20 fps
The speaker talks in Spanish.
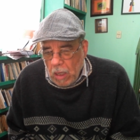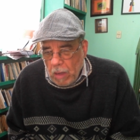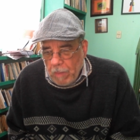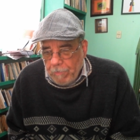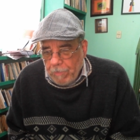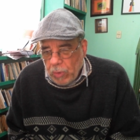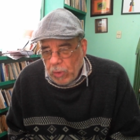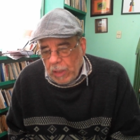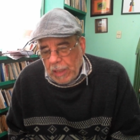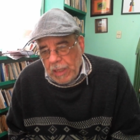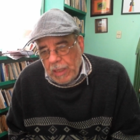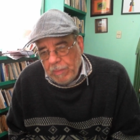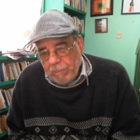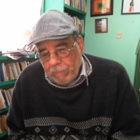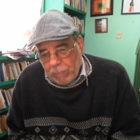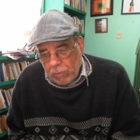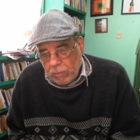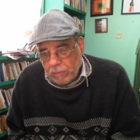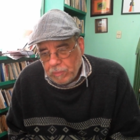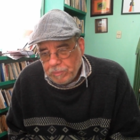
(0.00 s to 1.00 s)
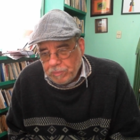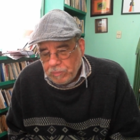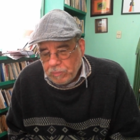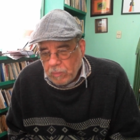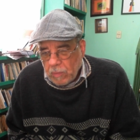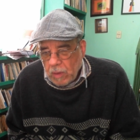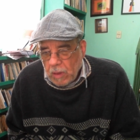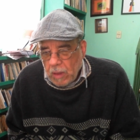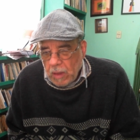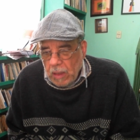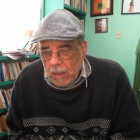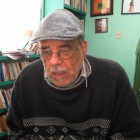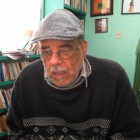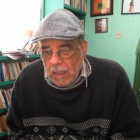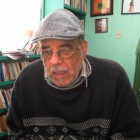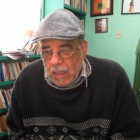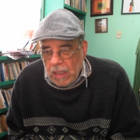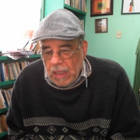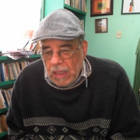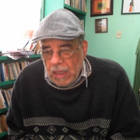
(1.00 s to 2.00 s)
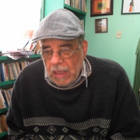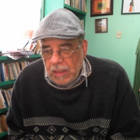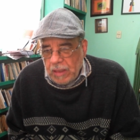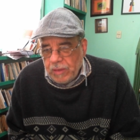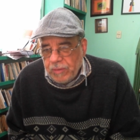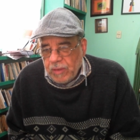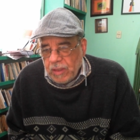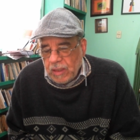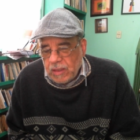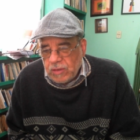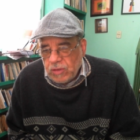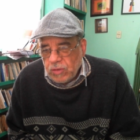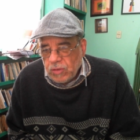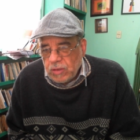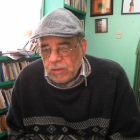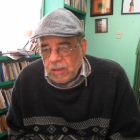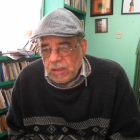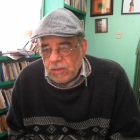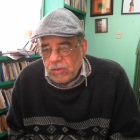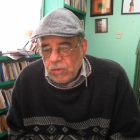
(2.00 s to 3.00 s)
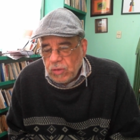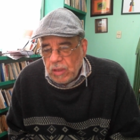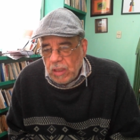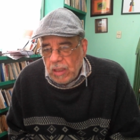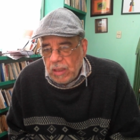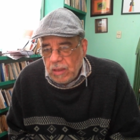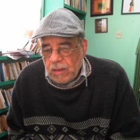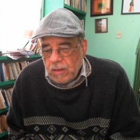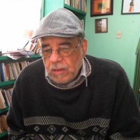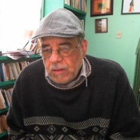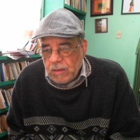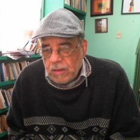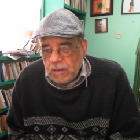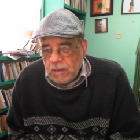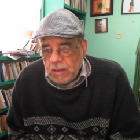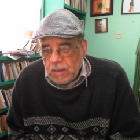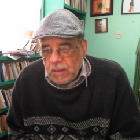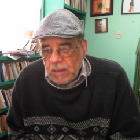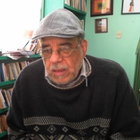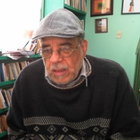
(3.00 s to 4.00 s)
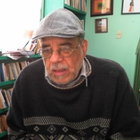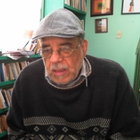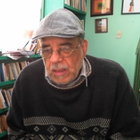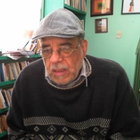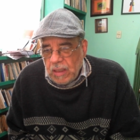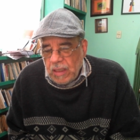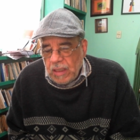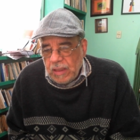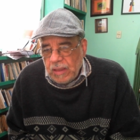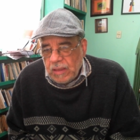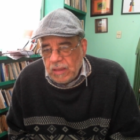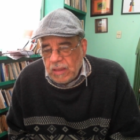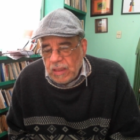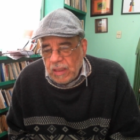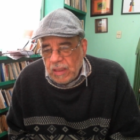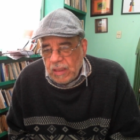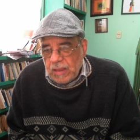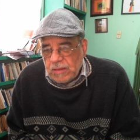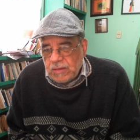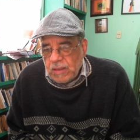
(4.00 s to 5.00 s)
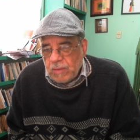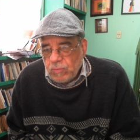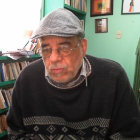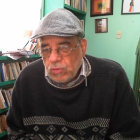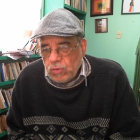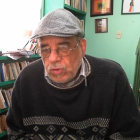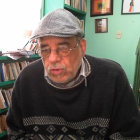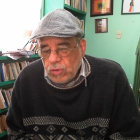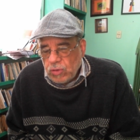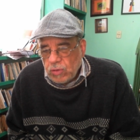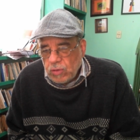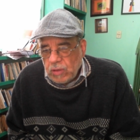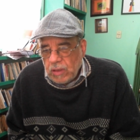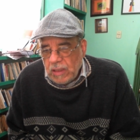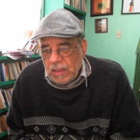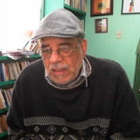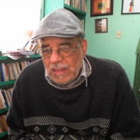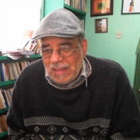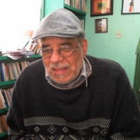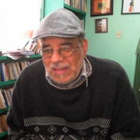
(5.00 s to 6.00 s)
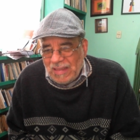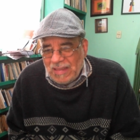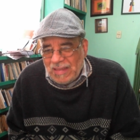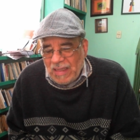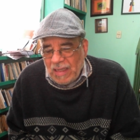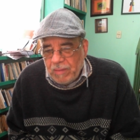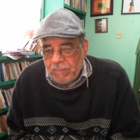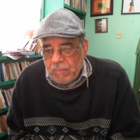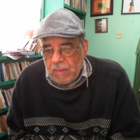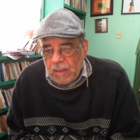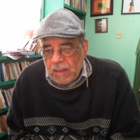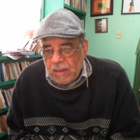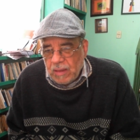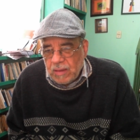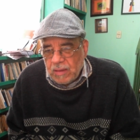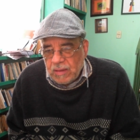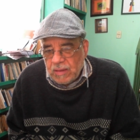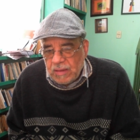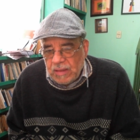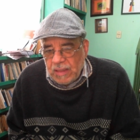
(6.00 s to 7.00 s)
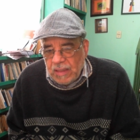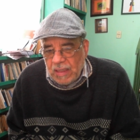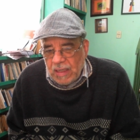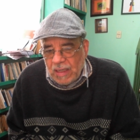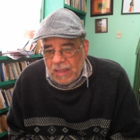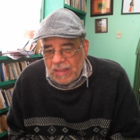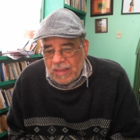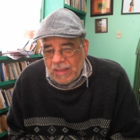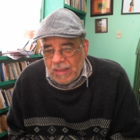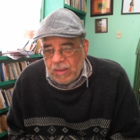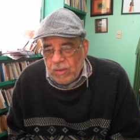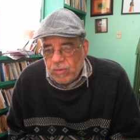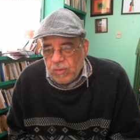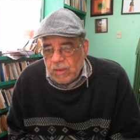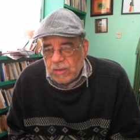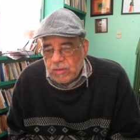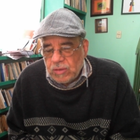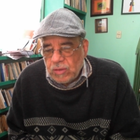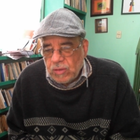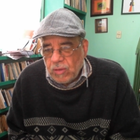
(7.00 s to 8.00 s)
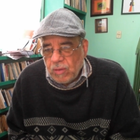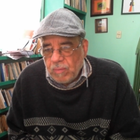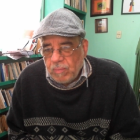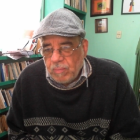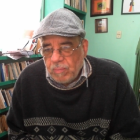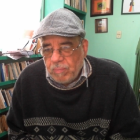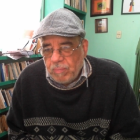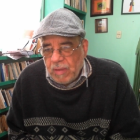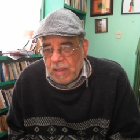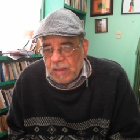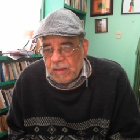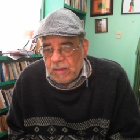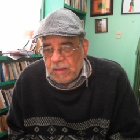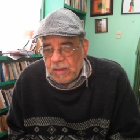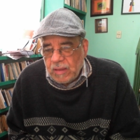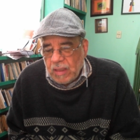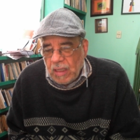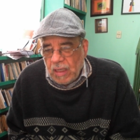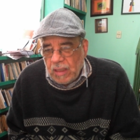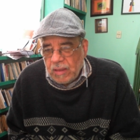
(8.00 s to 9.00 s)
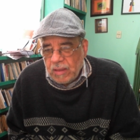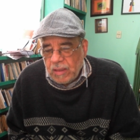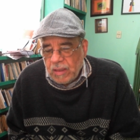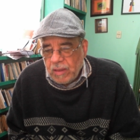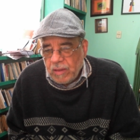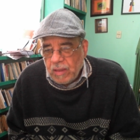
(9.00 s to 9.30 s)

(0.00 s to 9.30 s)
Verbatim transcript: Por ejemplo, a Liberación Nacional le interesa mucho el tema de la renovación partidaria.